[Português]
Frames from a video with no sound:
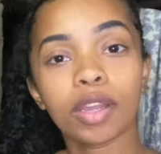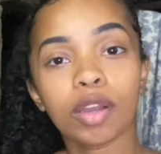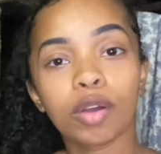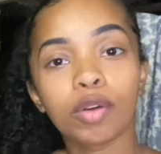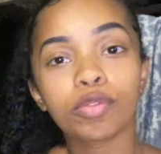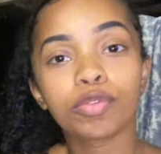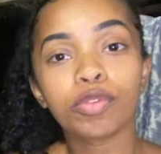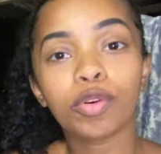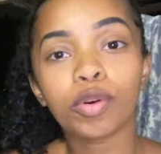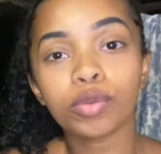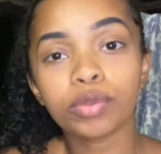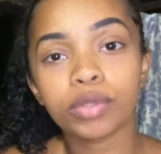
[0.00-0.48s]

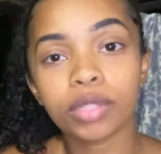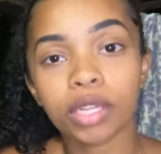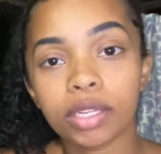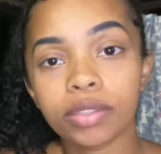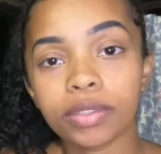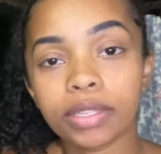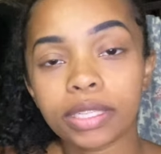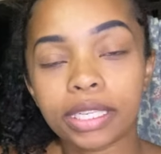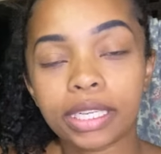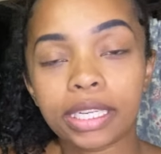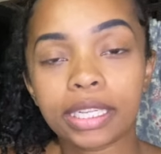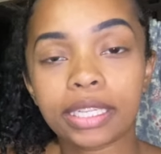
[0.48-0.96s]

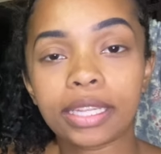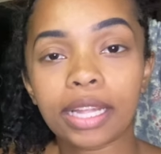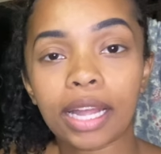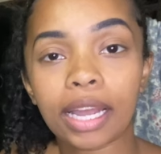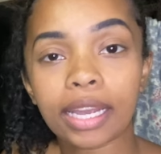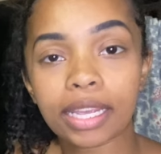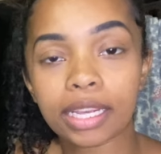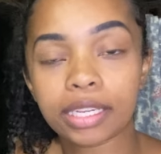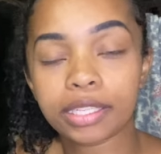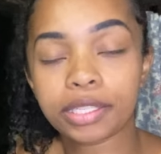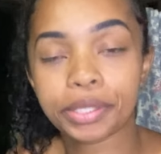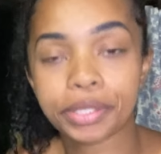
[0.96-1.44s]
Voltando aqui,
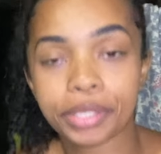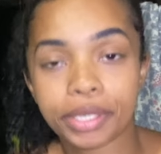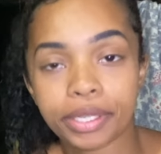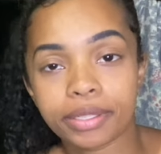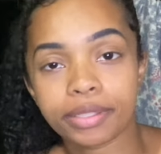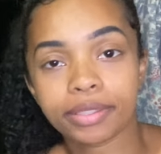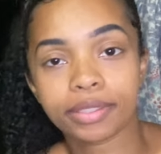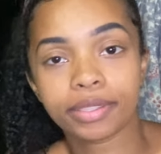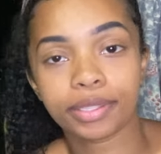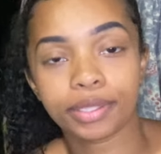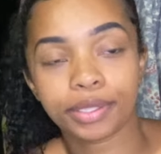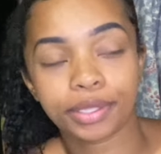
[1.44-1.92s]
tá? Que as
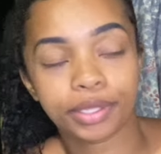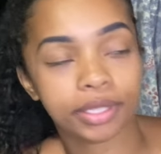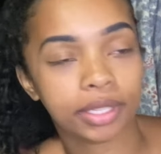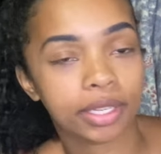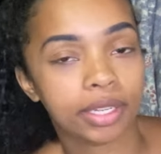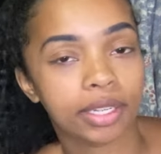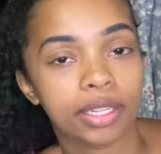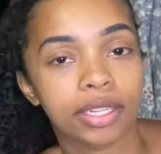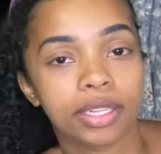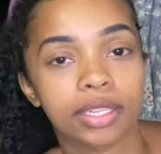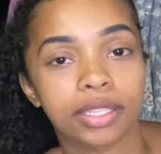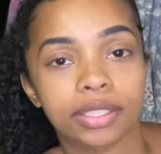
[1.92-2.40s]
crianças
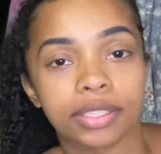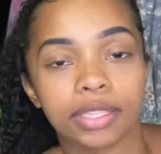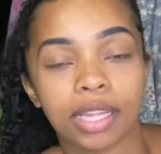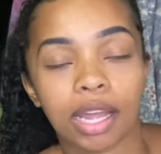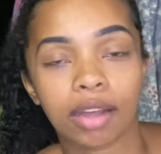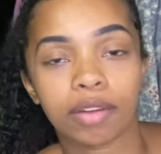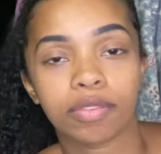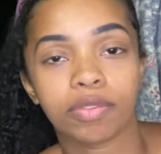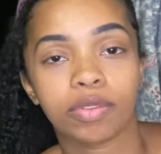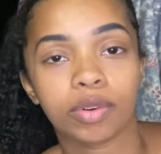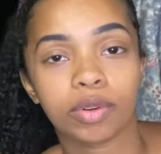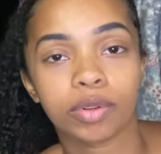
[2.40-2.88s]

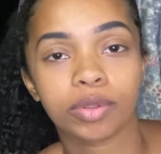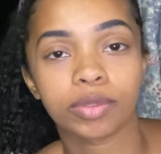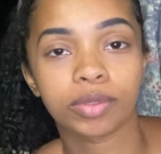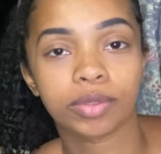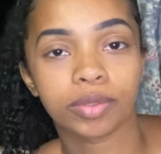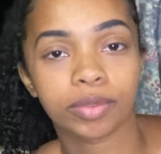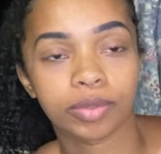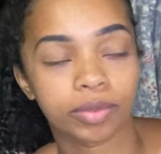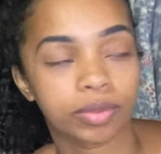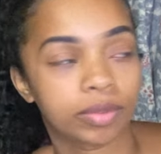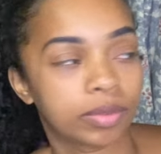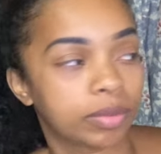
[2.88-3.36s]
estavam
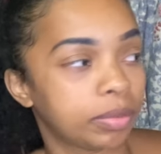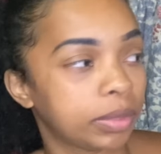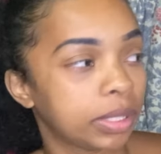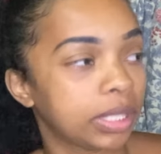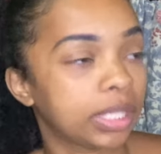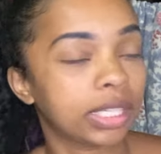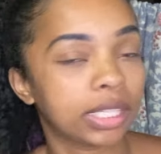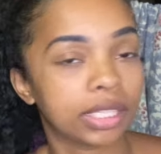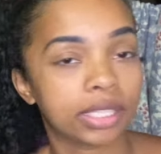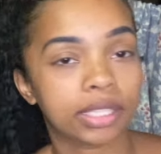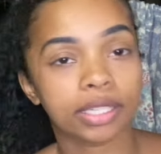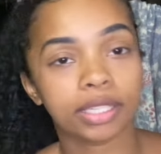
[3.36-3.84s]
me
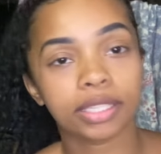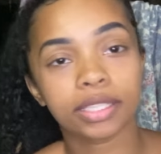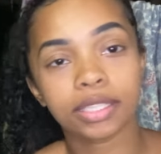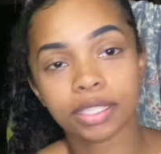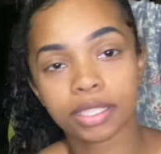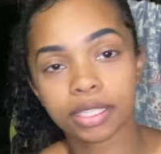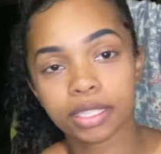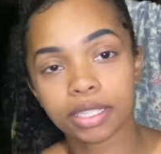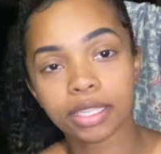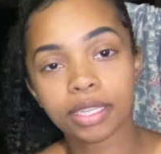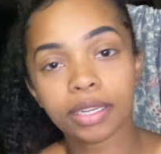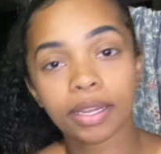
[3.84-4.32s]
gritando
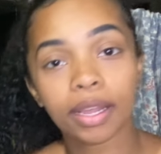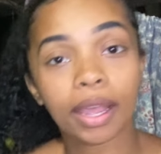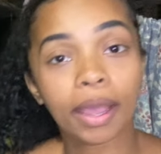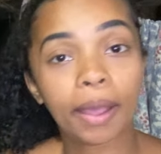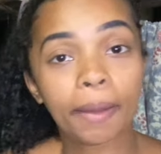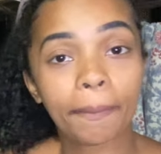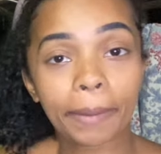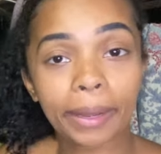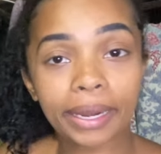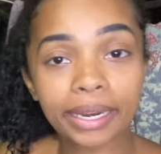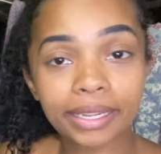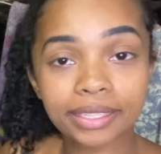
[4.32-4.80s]
aqui.
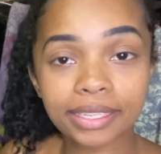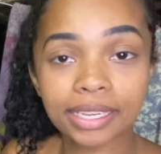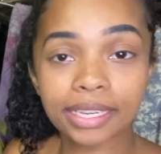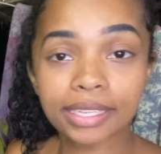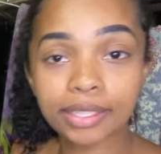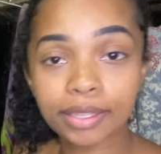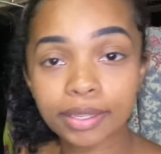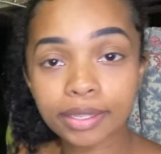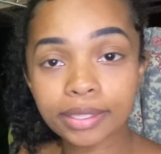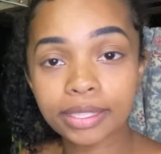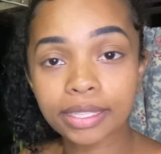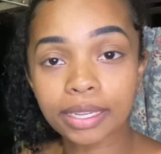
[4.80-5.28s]
Parece que
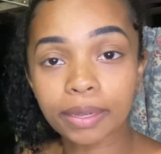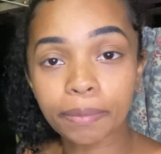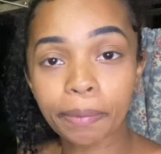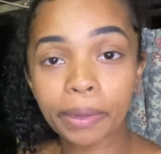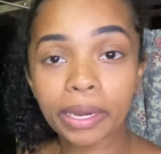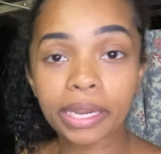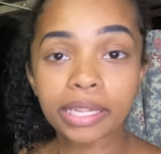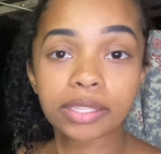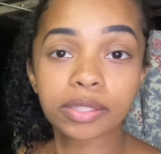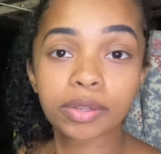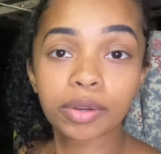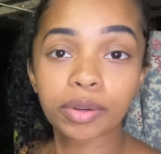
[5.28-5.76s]
eles são assim,
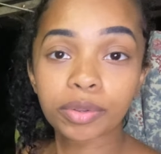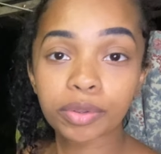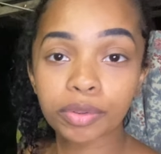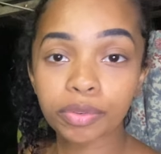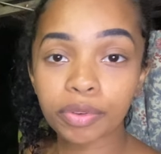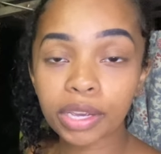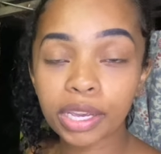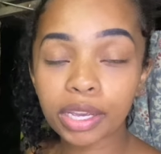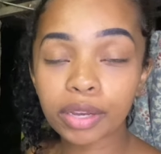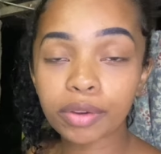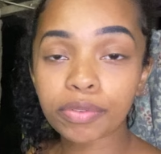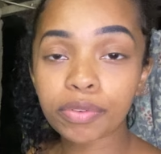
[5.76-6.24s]
parece que quando
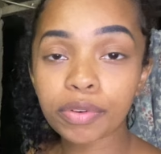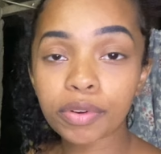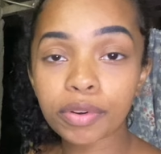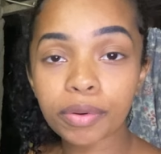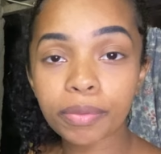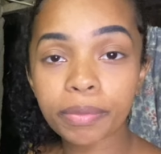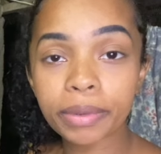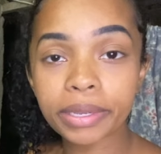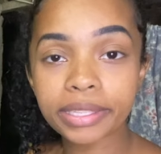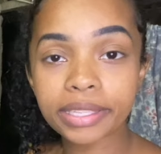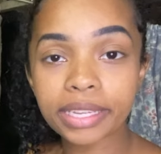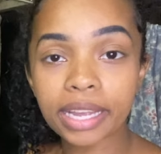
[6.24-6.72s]
vê que eu vou
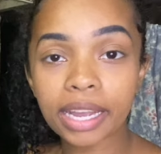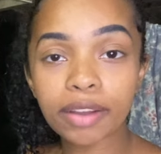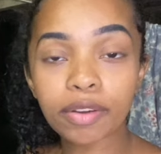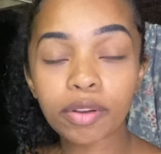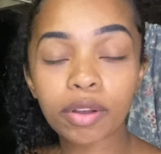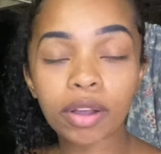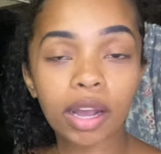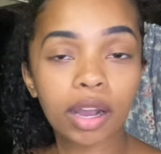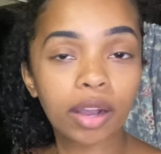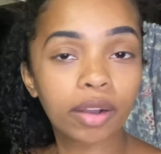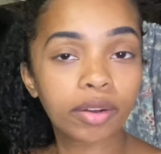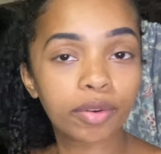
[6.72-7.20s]

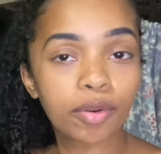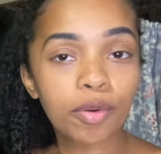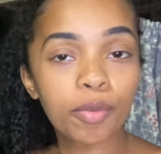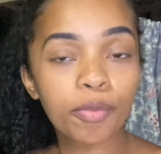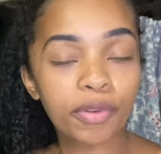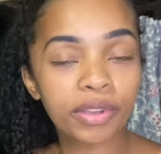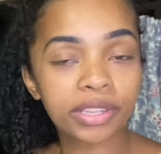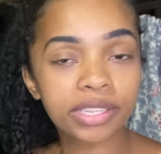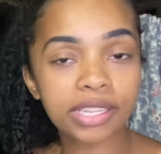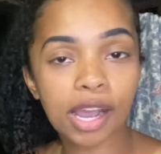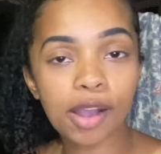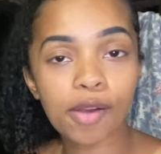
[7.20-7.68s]
começar a
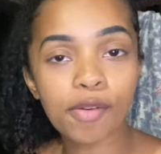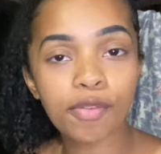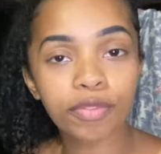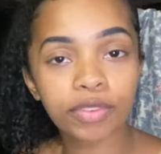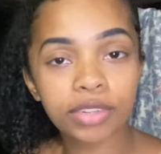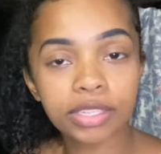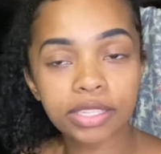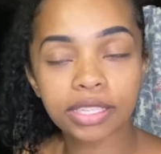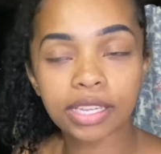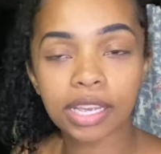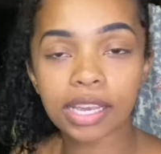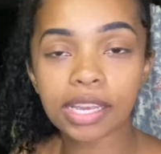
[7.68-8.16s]
conversar com
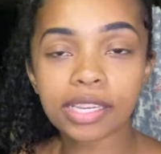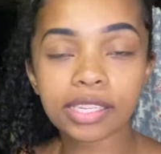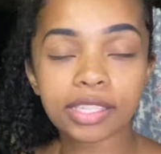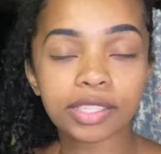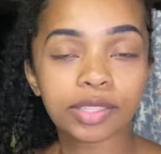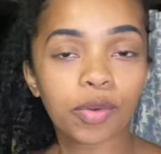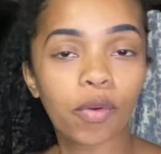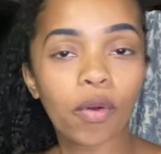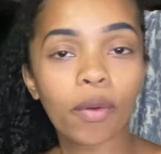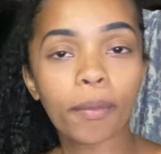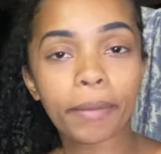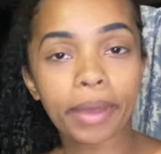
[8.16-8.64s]

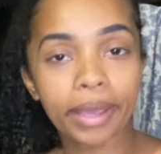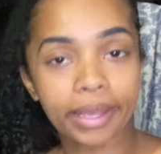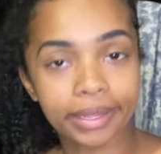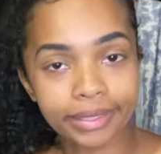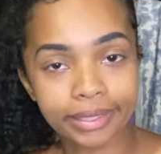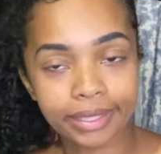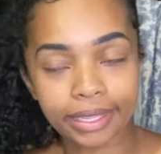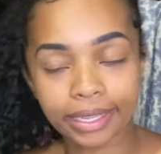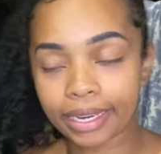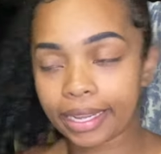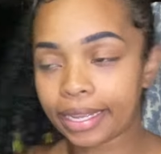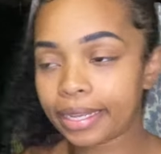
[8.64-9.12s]
vocês,
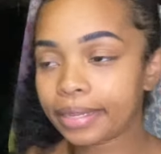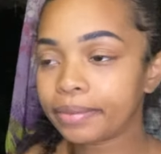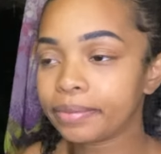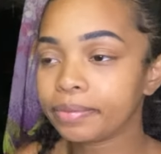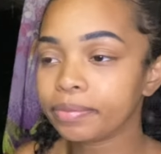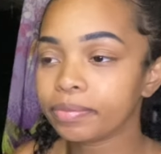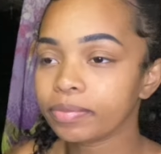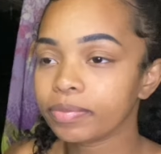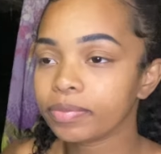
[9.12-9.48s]
começa, né?